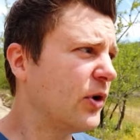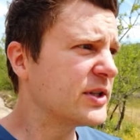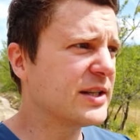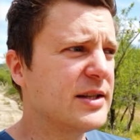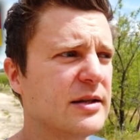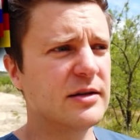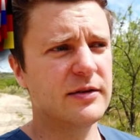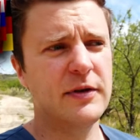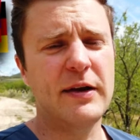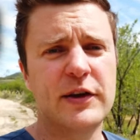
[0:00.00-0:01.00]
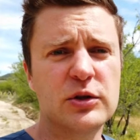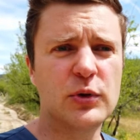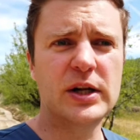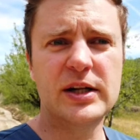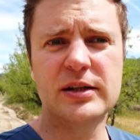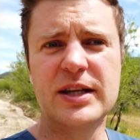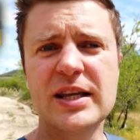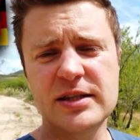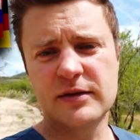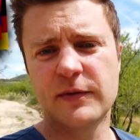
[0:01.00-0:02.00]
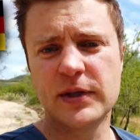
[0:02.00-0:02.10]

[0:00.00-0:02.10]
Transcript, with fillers: wollte ich äh, eventuell nächsten